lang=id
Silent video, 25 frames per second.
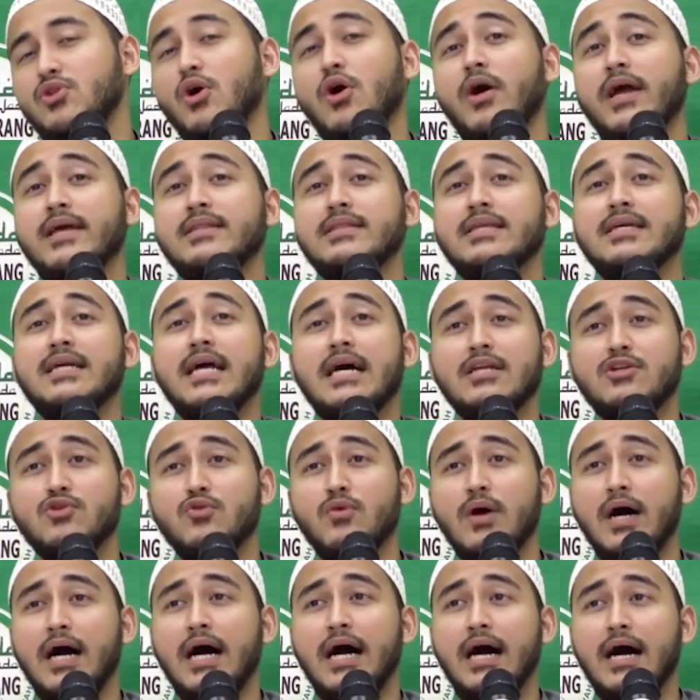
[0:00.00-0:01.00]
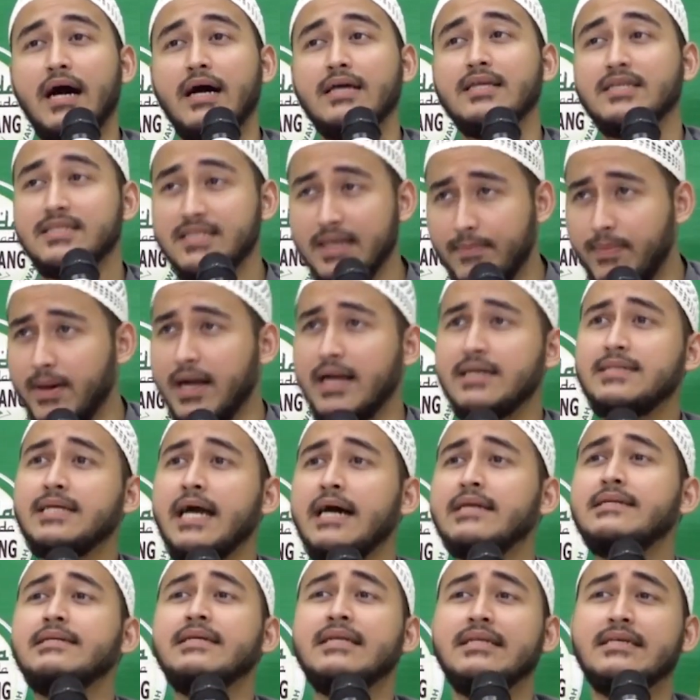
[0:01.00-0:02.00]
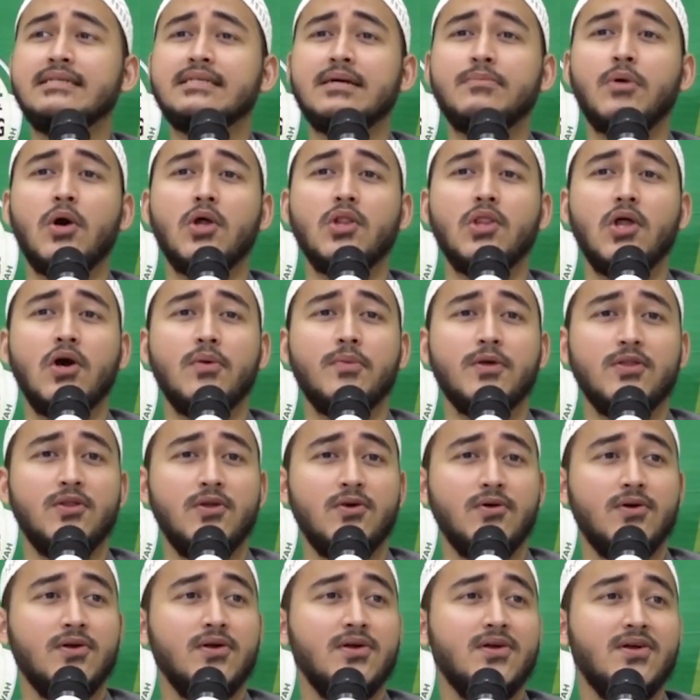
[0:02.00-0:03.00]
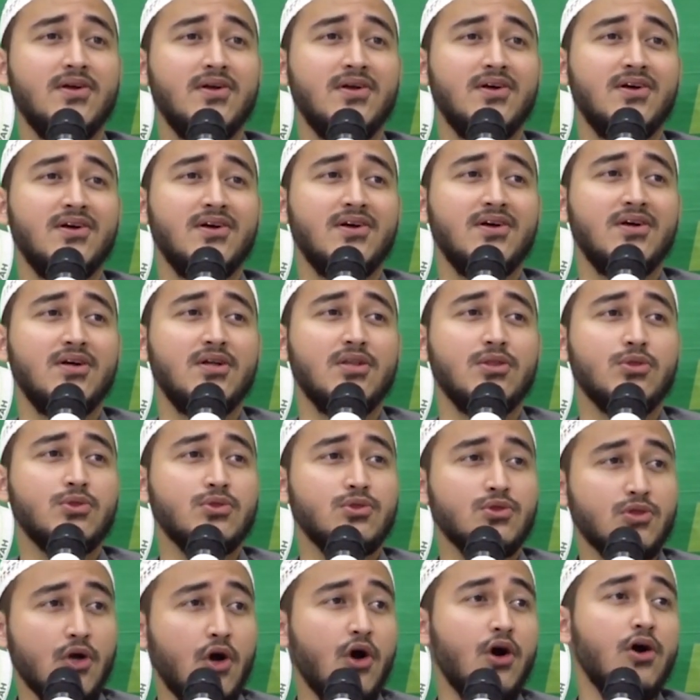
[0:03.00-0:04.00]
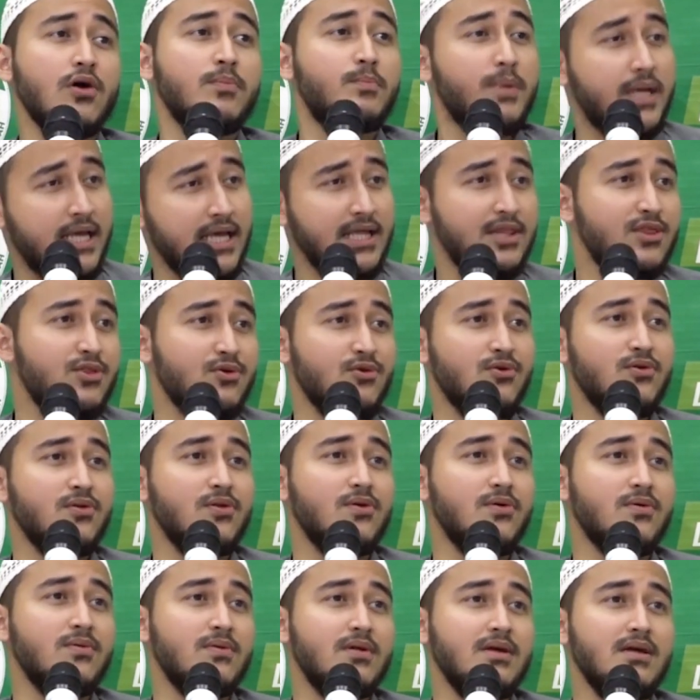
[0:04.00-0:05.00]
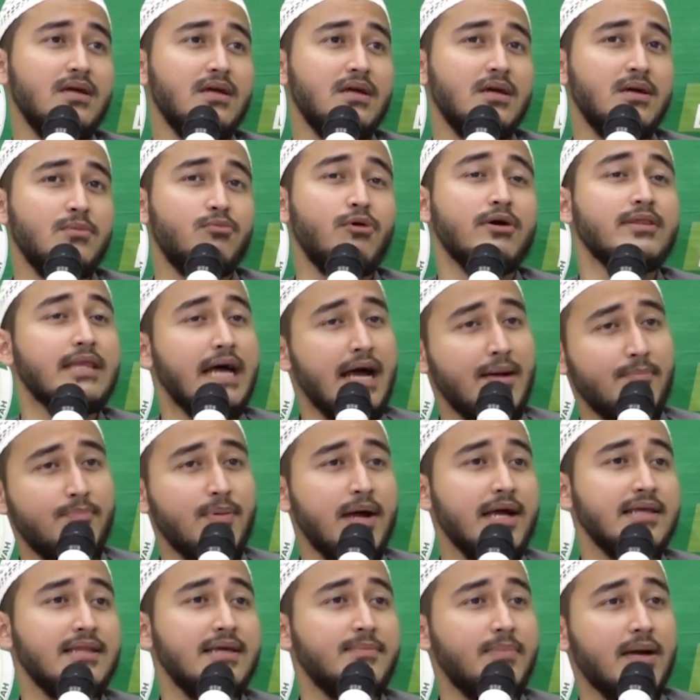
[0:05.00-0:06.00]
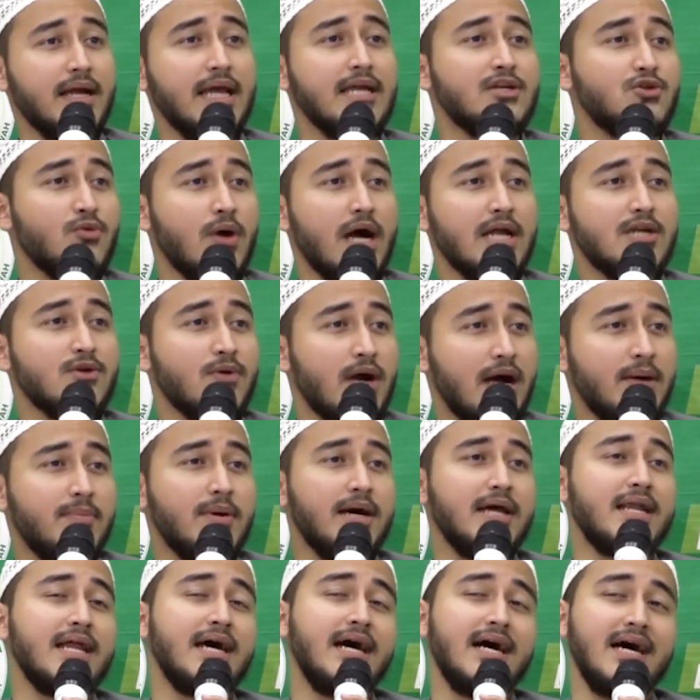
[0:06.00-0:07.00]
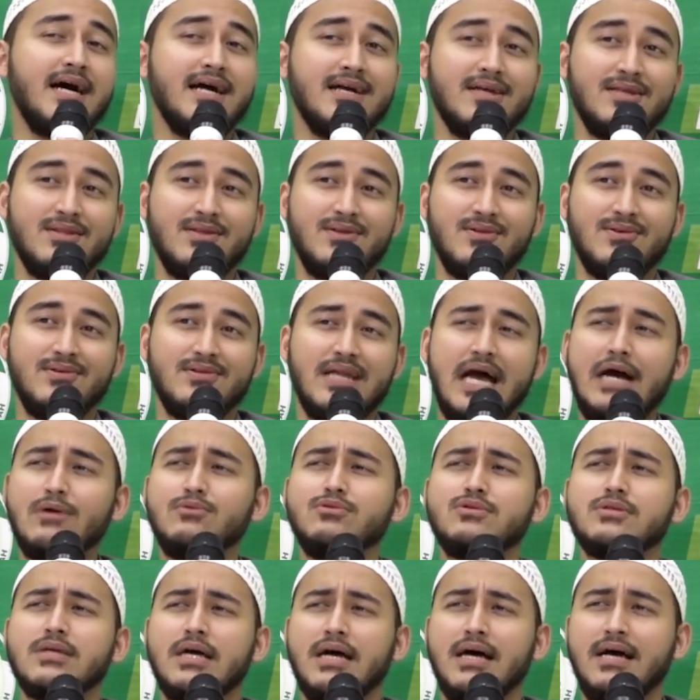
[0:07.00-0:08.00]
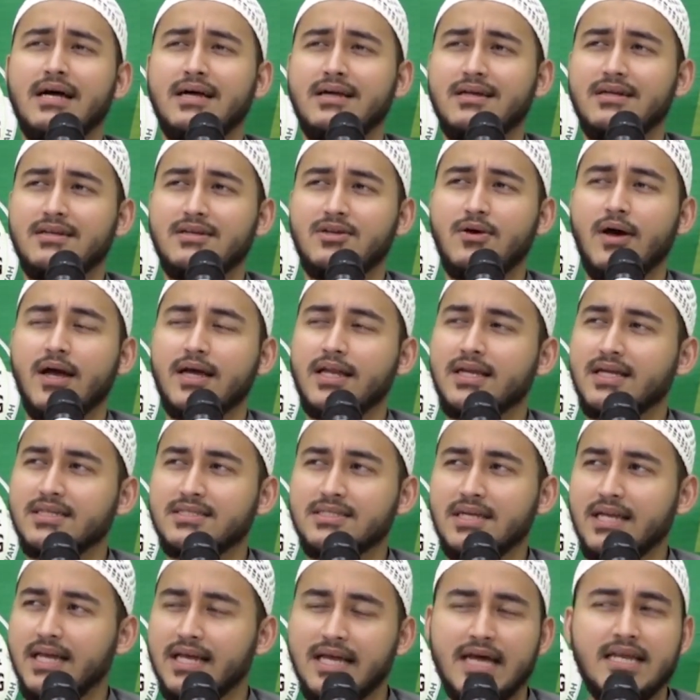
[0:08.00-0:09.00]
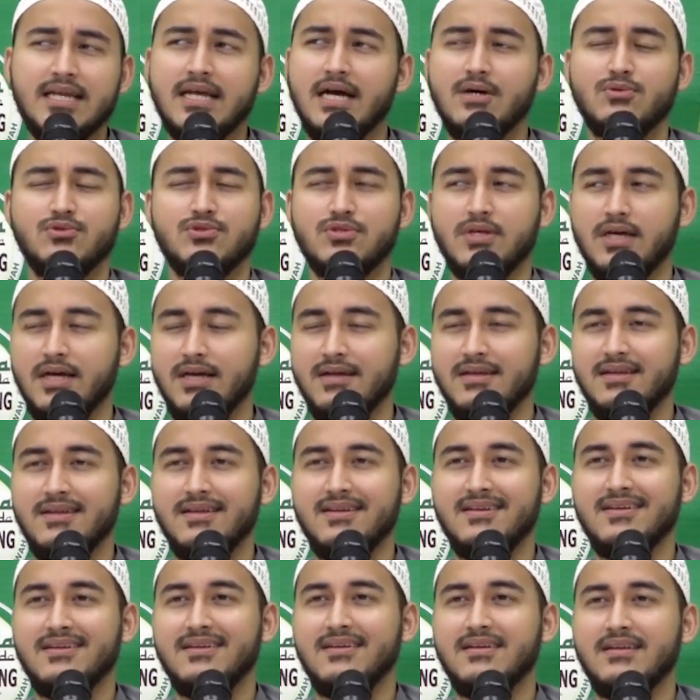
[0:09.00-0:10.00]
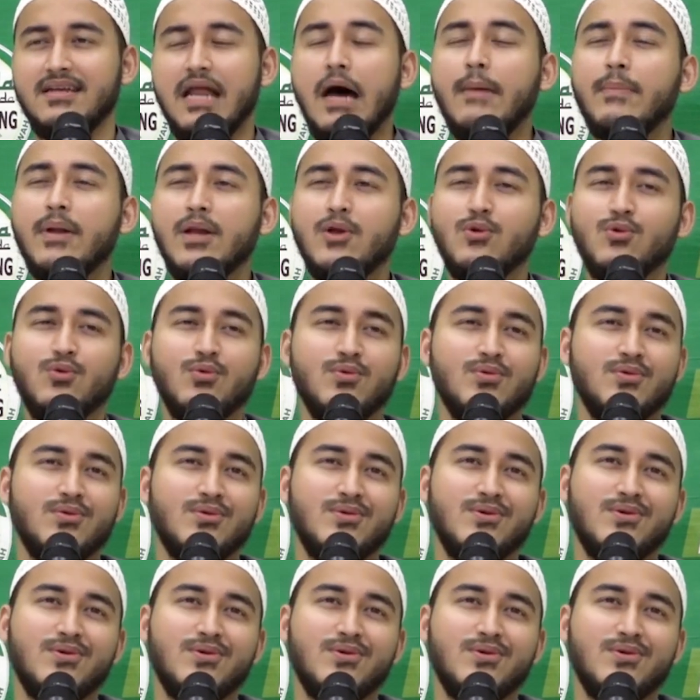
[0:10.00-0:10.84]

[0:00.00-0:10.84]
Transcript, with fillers: Toh ini nggak doa, ya dia bakal diadili sama Allah gitu loh. Toh begitu. Buat apa ini pakai doa-doa barang? Gitu. Gak usah. Doakan kejelekan gak usah. Gak perlu.